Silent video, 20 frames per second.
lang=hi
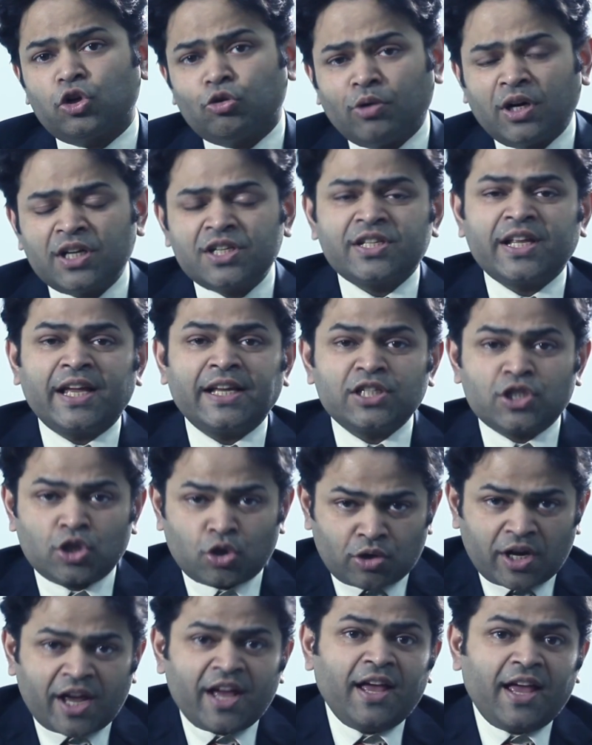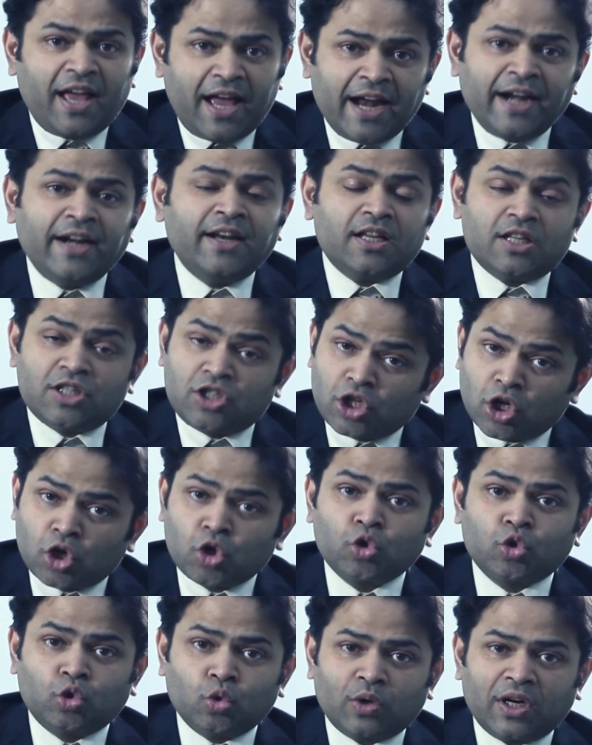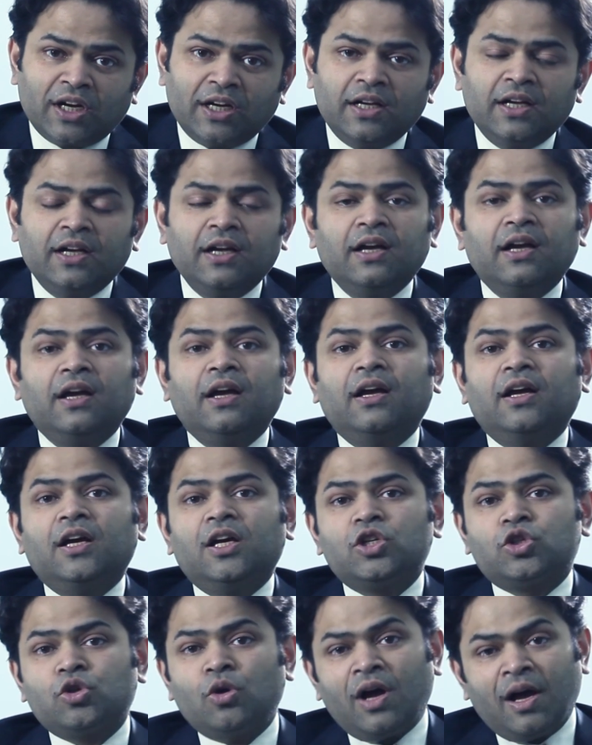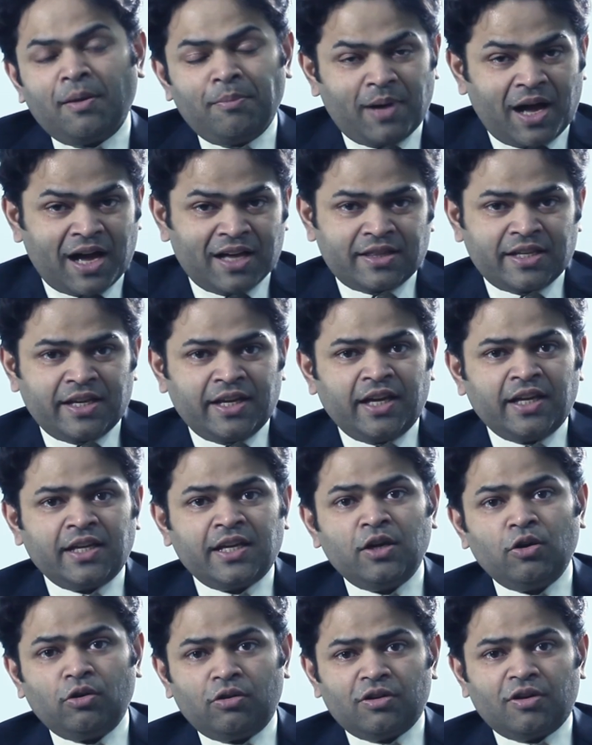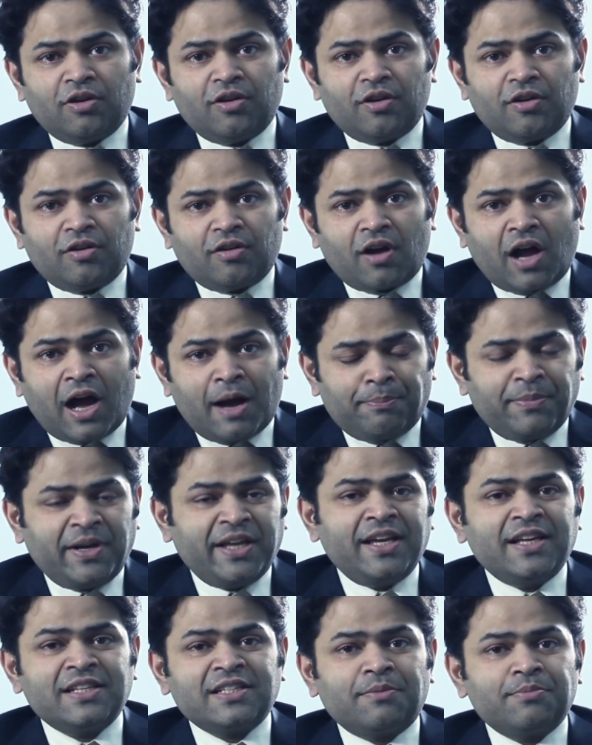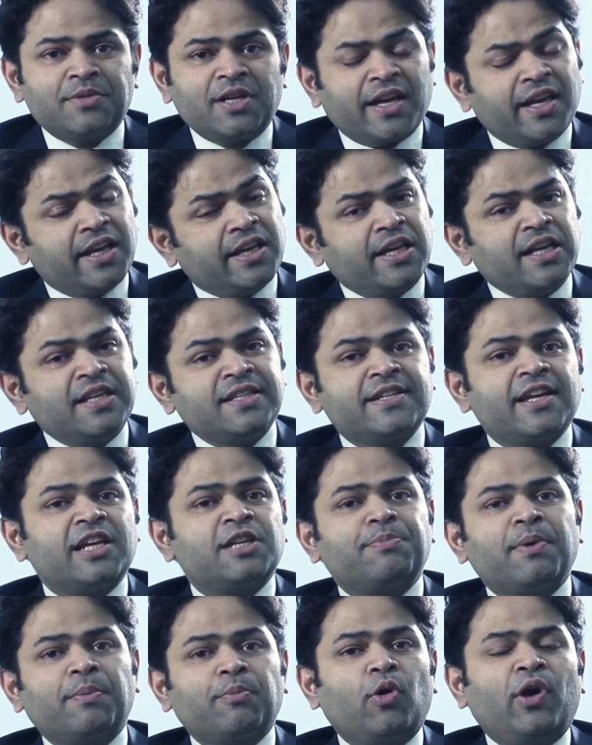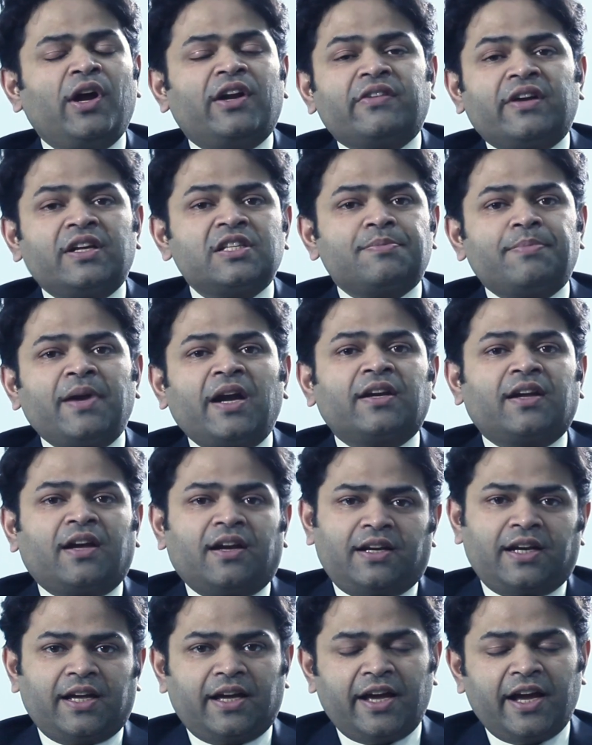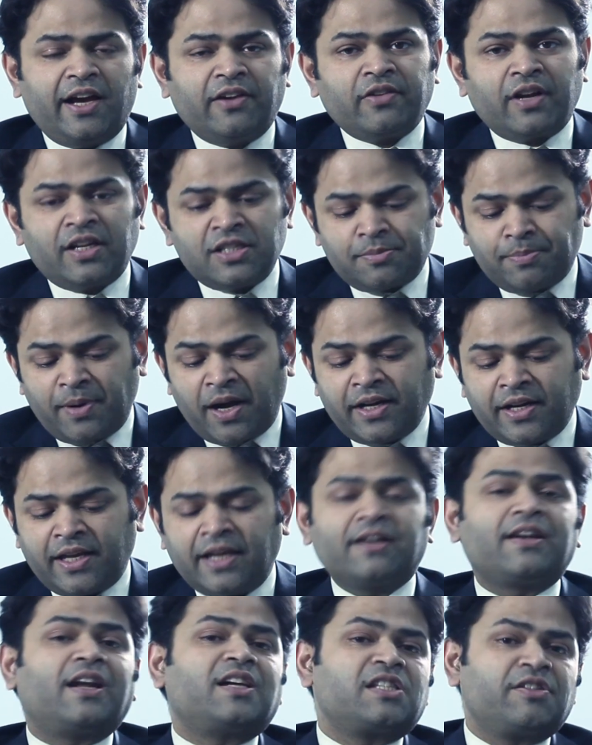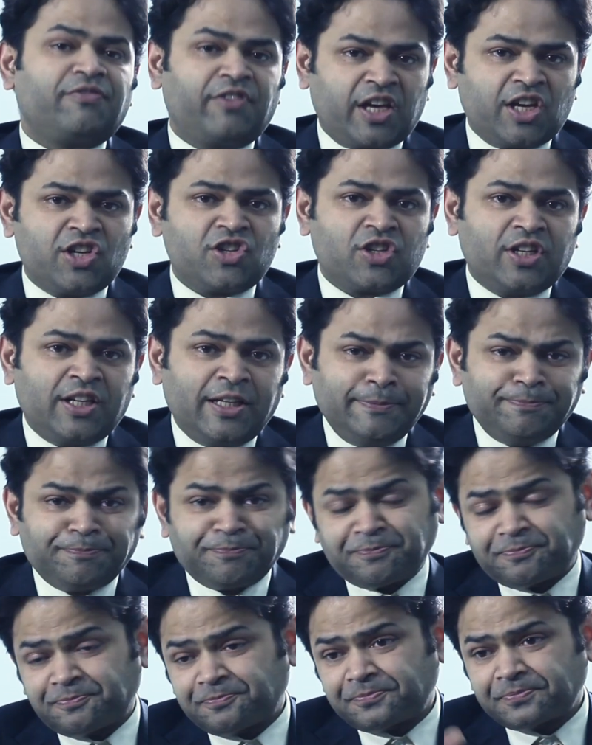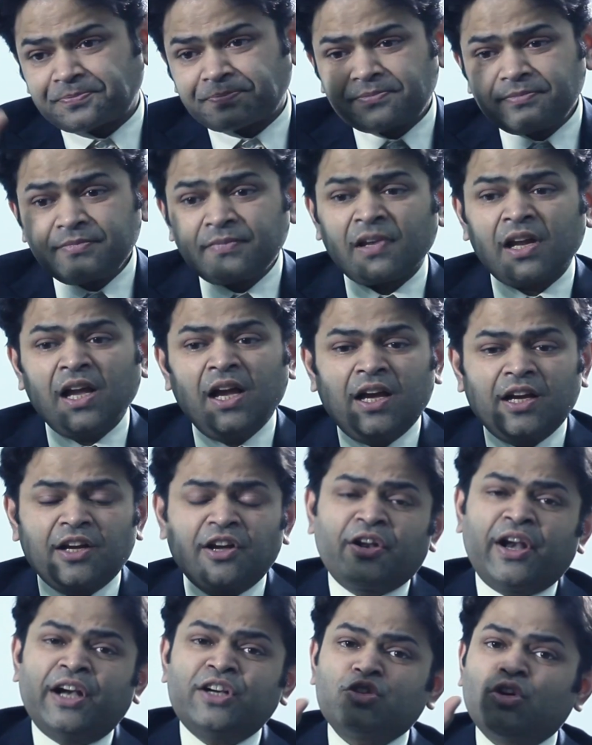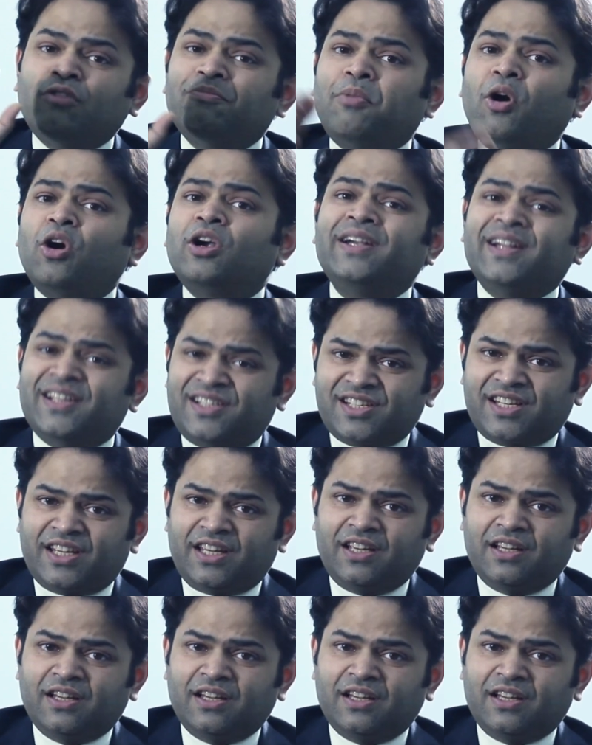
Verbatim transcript: टूवर्ड्स द एंड ज़रूर दूँ सो अब आते हैं कि आपने ये समझा कि किस स्टेज पे हमको हेयर ट्रांसप्लांट करना है हेयर ट्रांसप्लांट की क्लासिफिकेशन है ग्रेड्स ऑफ बॉल्डनेस